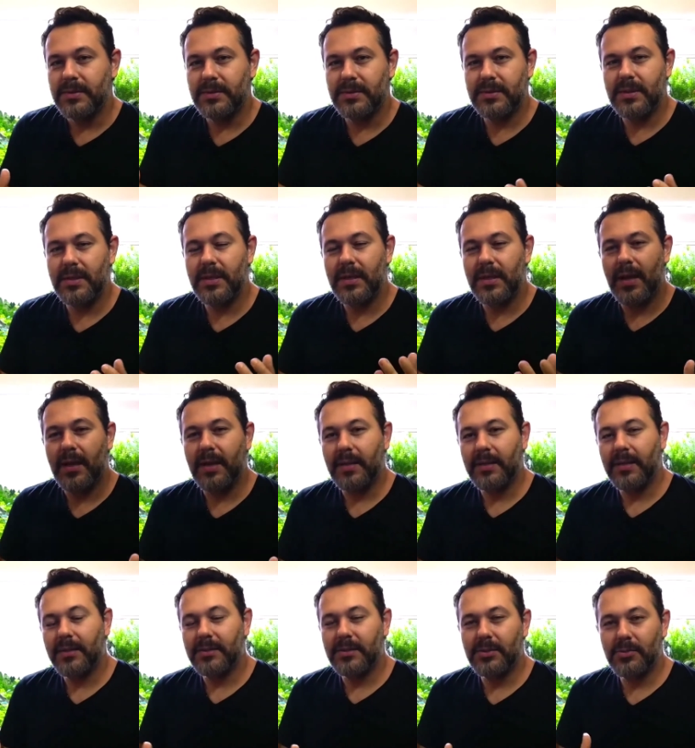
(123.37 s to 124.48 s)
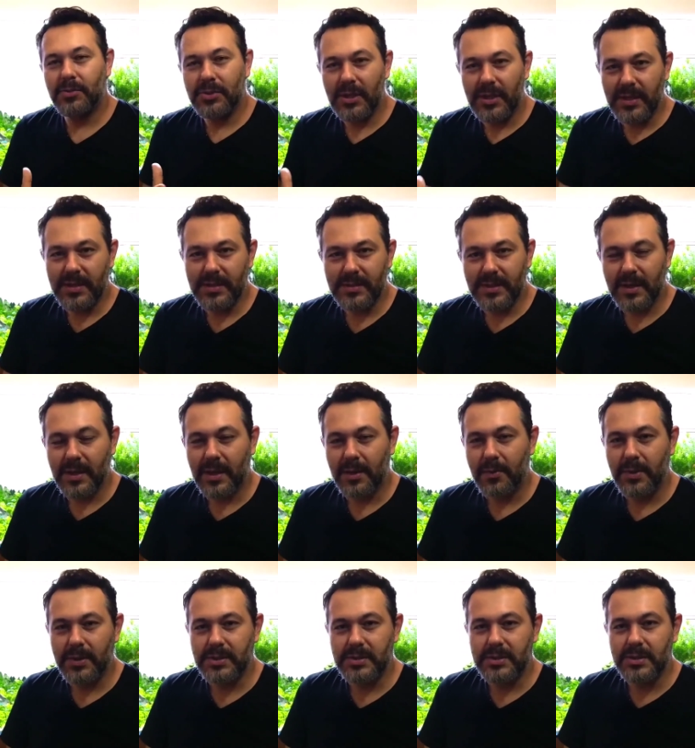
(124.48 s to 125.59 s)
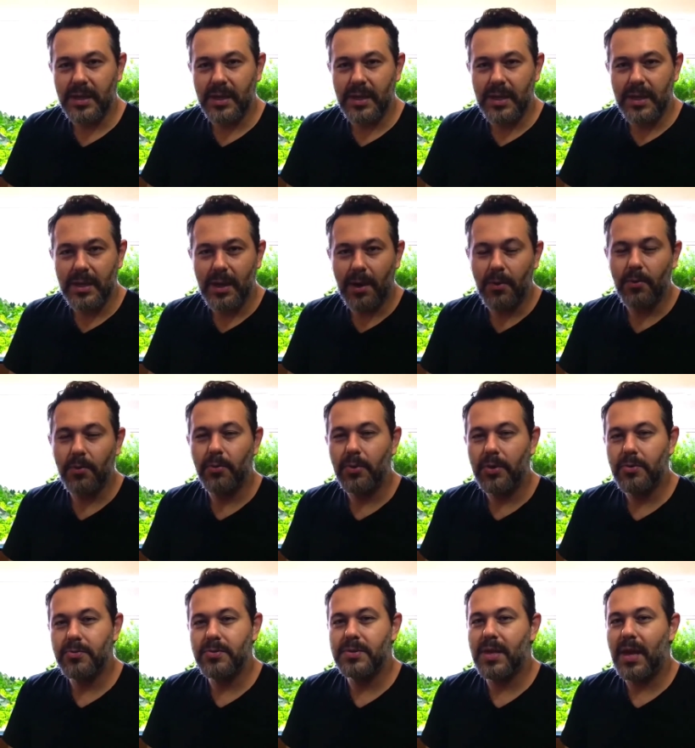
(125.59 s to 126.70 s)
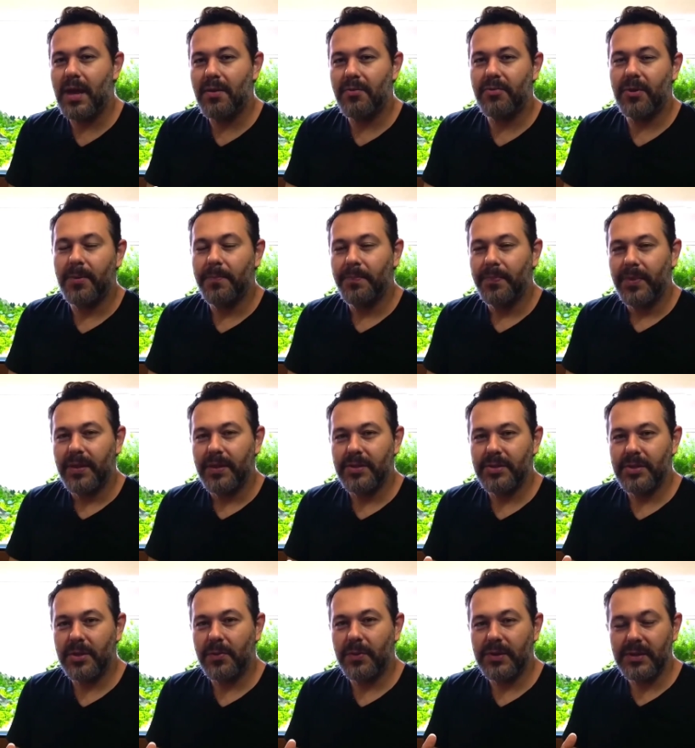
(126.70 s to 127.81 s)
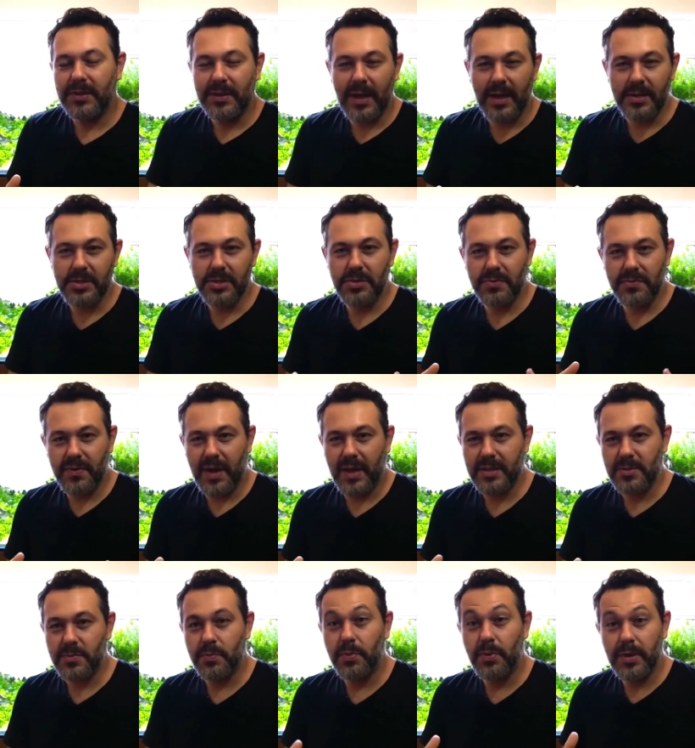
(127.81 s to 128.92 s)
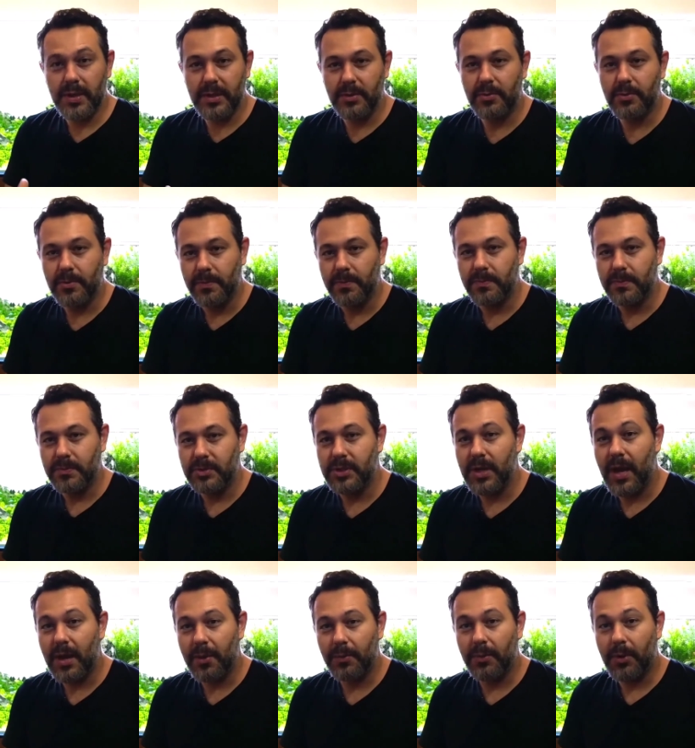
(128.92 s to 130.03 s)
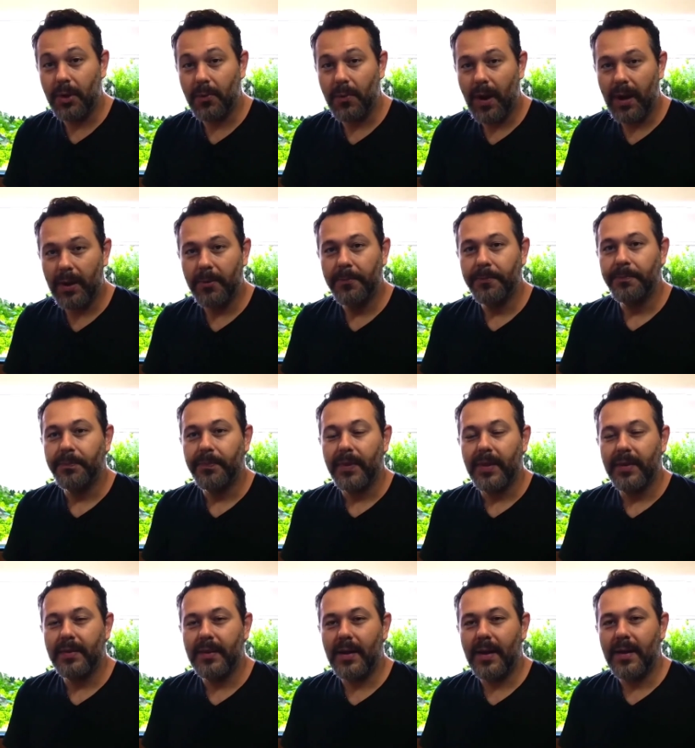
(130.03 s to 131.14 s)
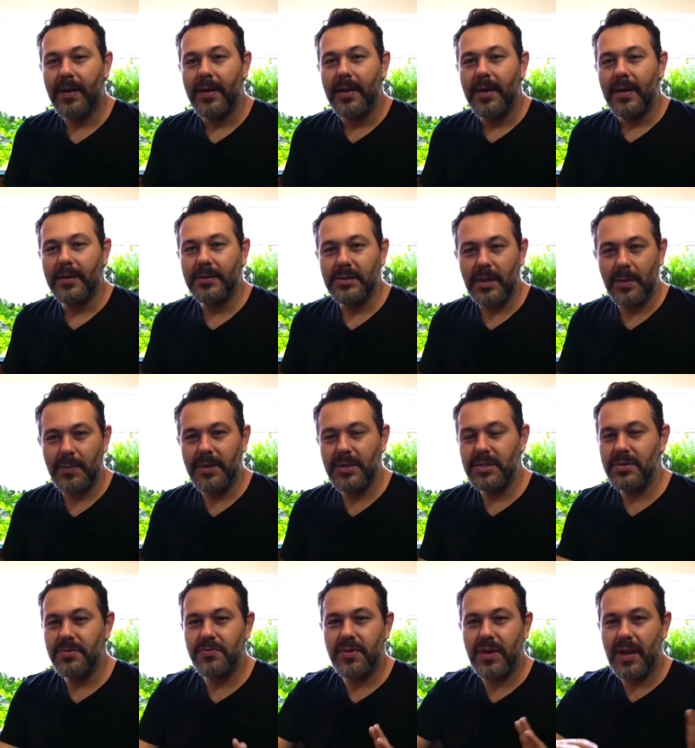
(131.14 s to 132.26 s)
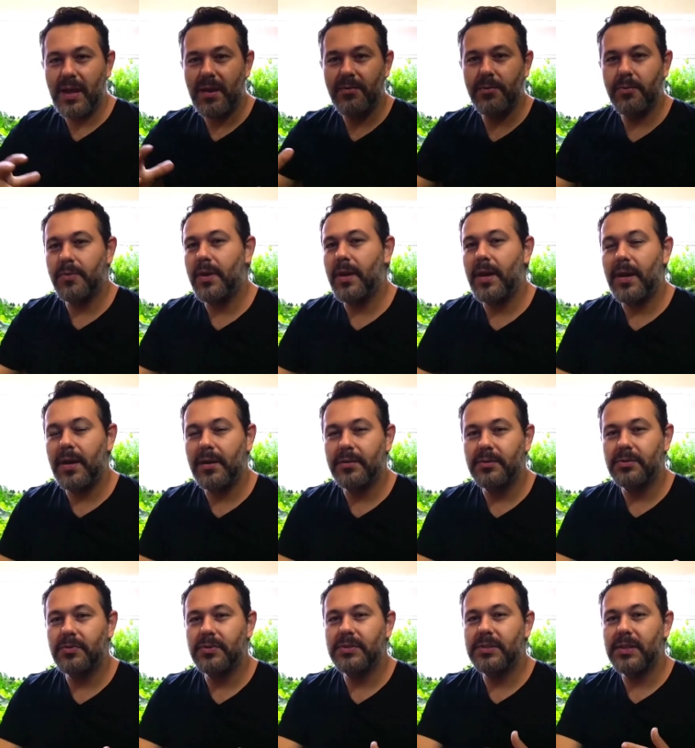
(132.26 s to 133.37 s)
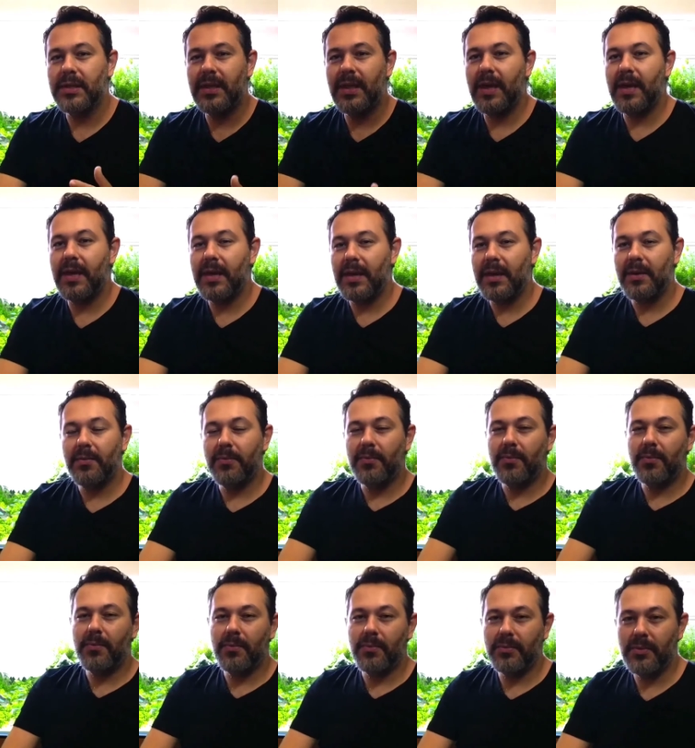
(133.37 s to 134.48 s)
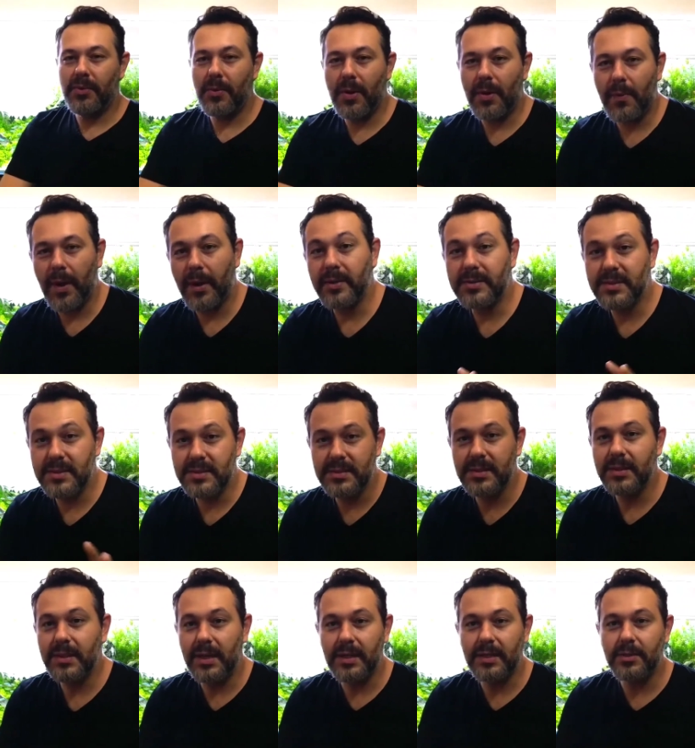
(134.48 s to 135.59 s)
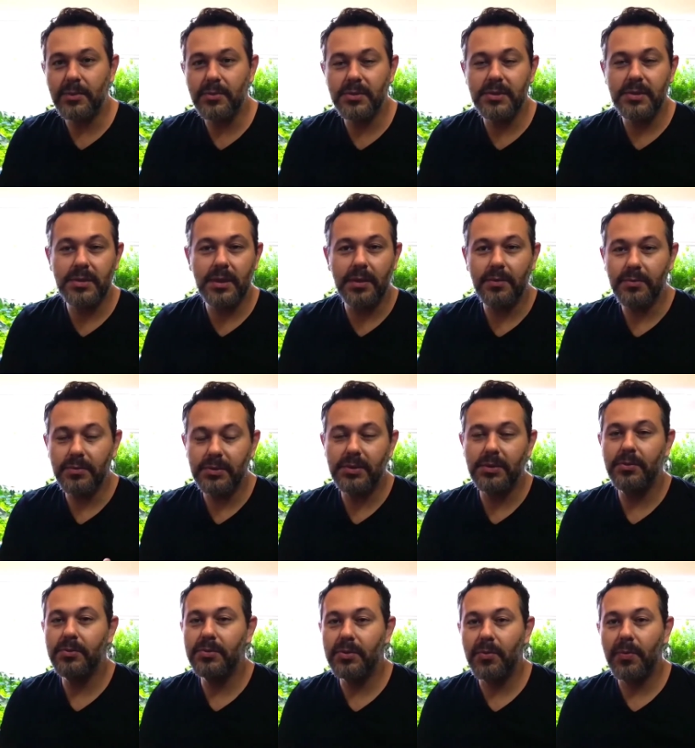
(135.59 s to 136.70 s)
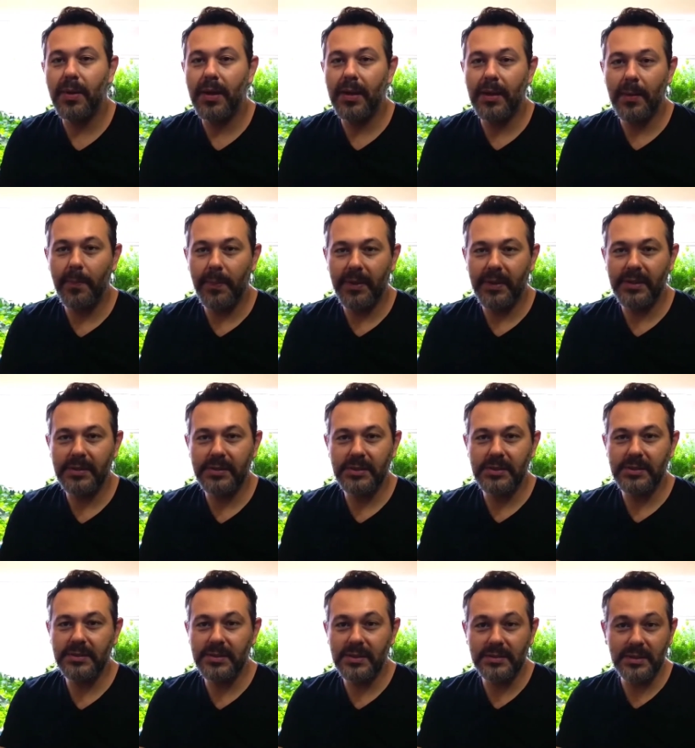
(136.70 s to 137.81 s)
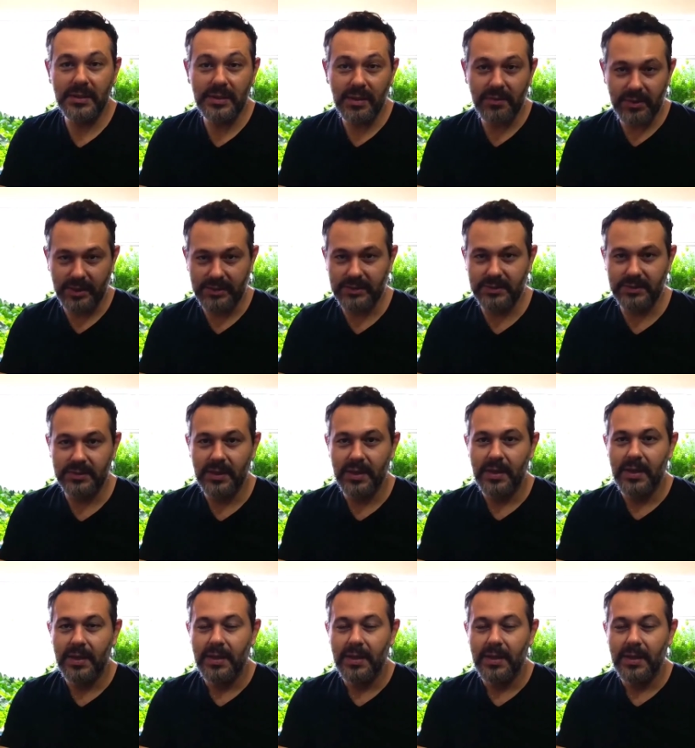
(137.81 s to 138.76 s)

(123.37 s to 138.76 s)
se ainda se utiliza aquele cálculo que usava de quantidade de watts por litro de água do aquário, tá? Antigamente falavam, ah, se você quer um, ter um aquário de 60 litros, então você usa uma lâmpada de 60 watts.